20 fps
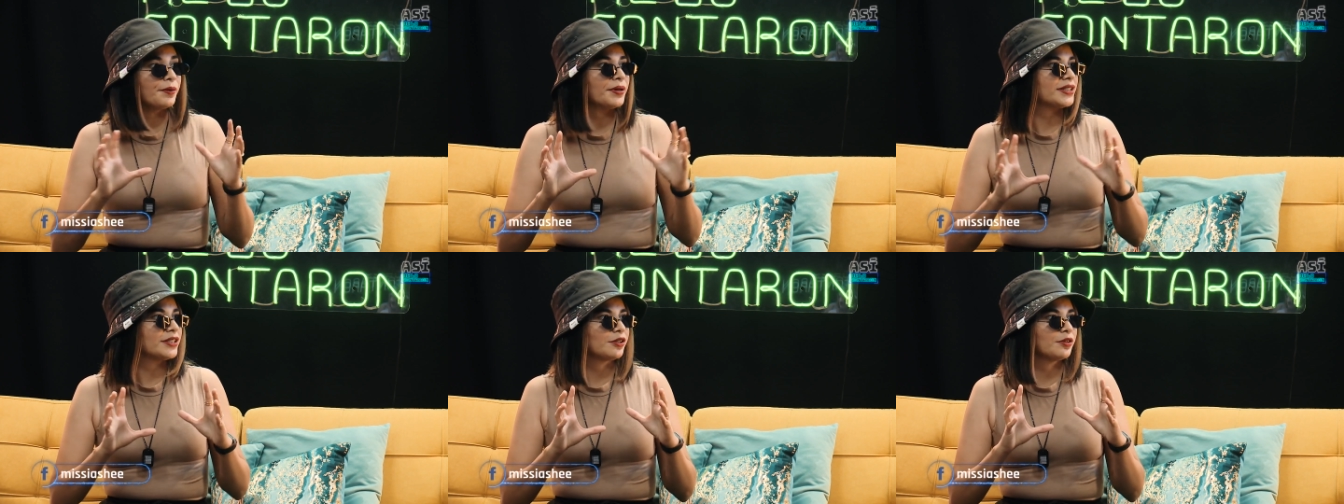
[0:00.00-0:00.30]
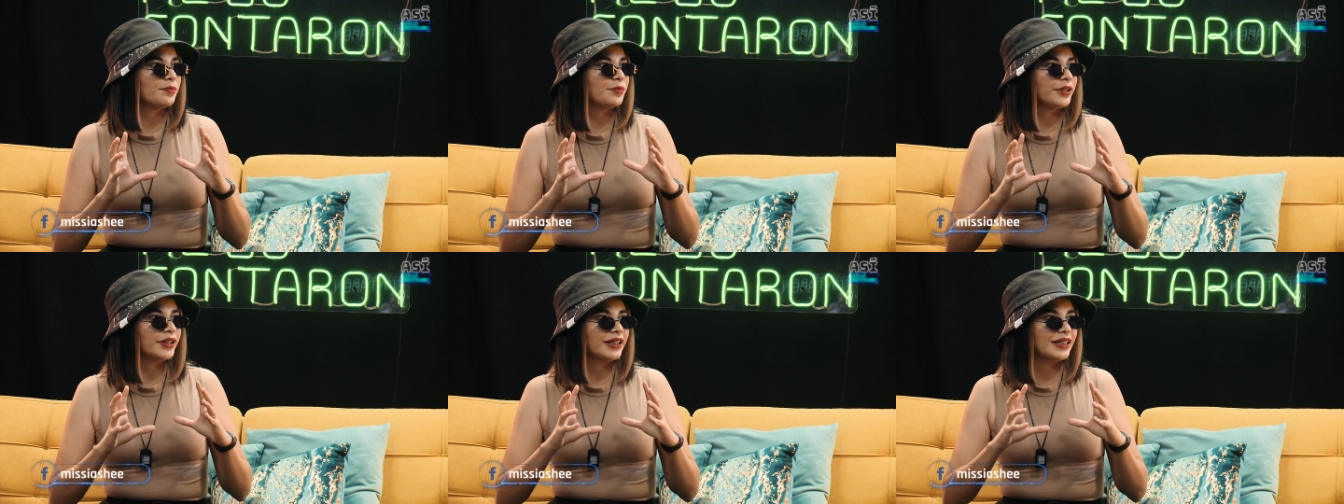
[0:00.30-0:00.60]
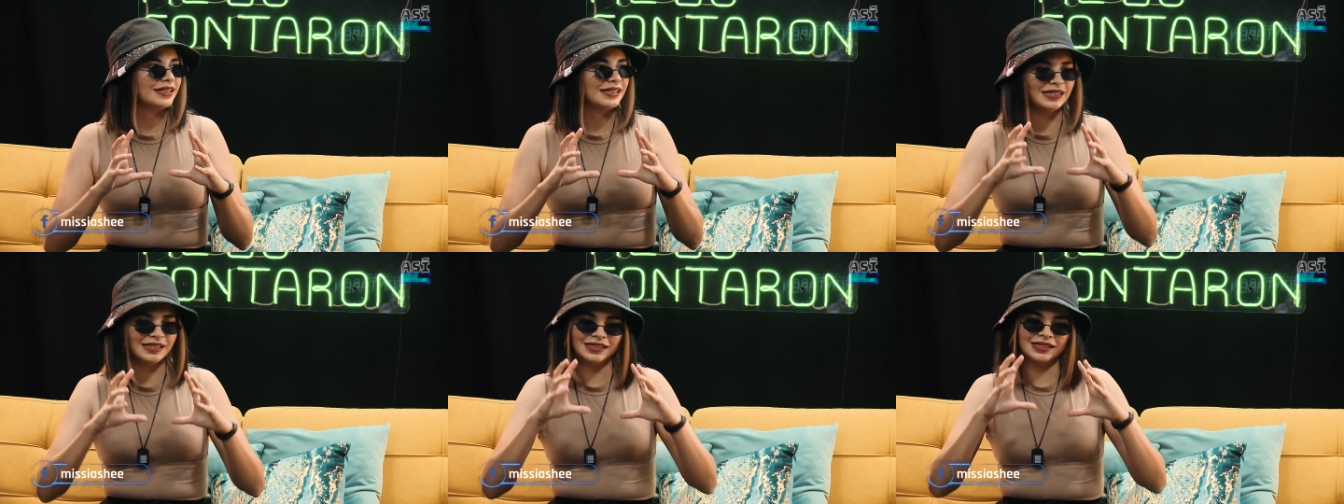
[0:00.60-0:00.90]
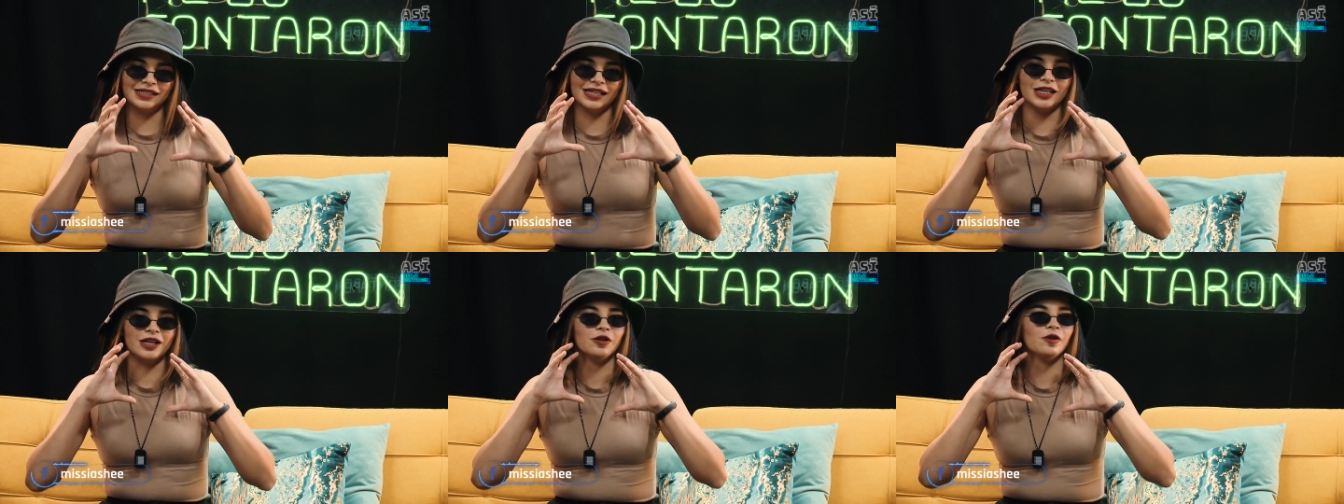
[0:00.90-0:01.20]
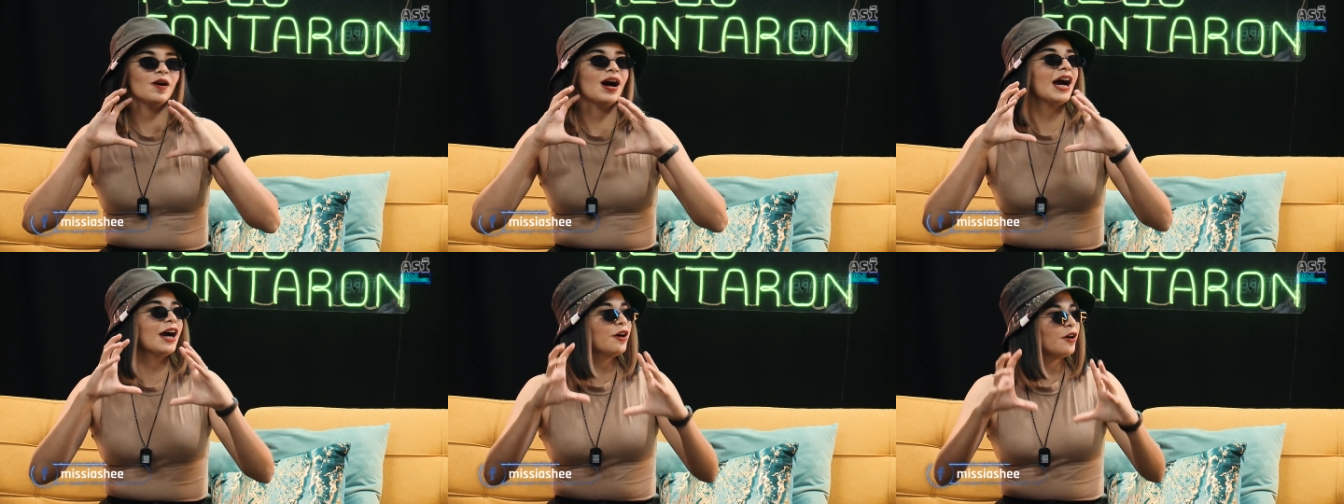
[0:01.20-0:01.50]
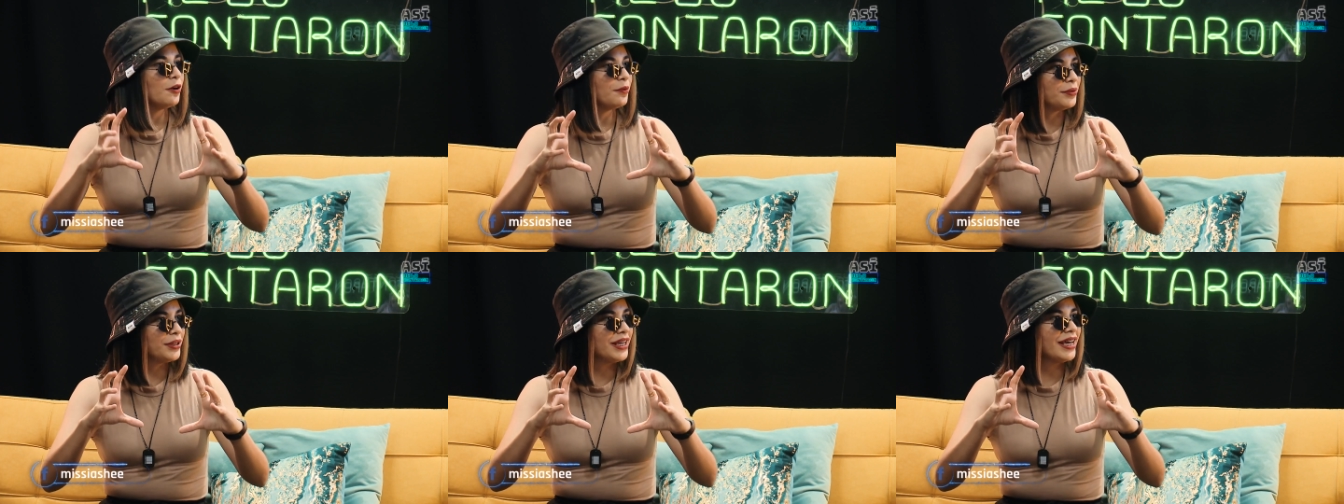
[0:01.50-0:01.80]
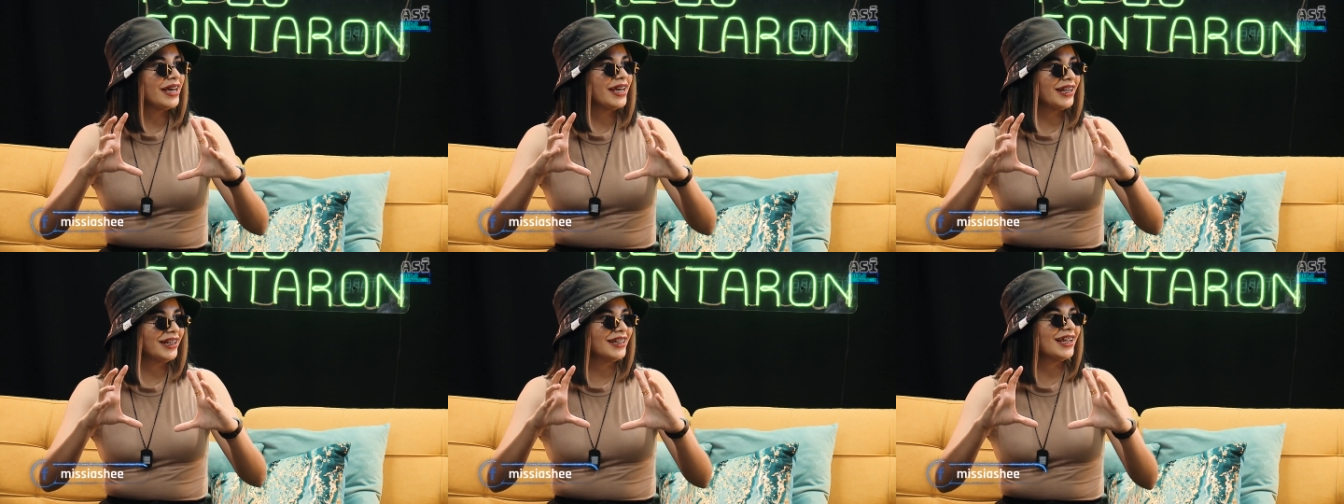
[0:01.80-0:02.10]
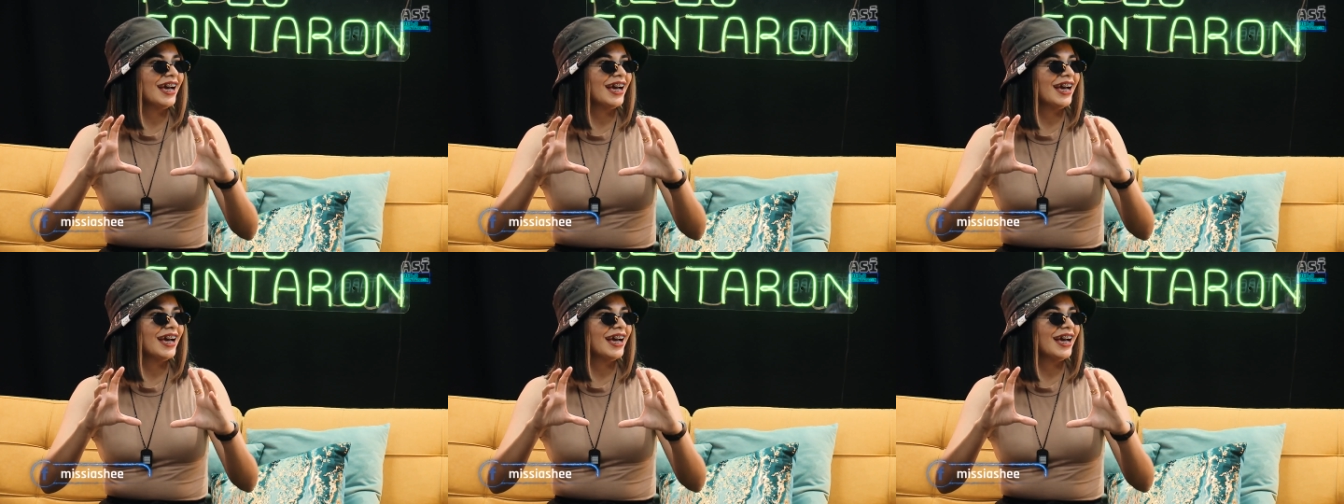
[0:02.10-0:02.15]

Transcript: así como que tenías que llevar la mejor canción.